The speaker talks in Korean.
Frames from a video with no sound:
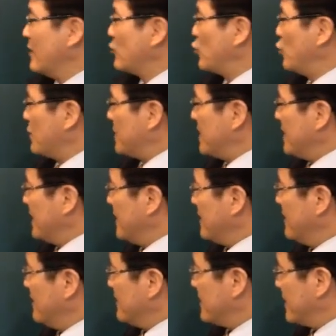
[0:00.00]
축시,
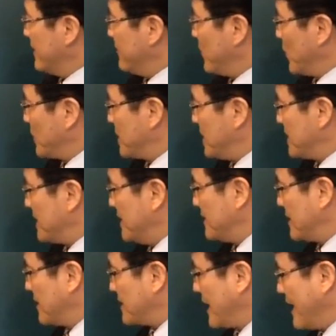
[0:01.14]
인시, 묘시,
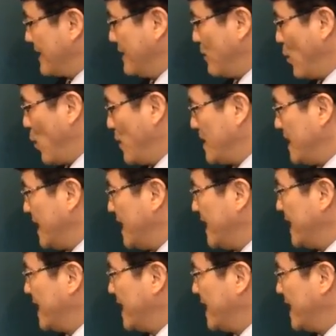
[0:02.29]
진시, 사시, 오시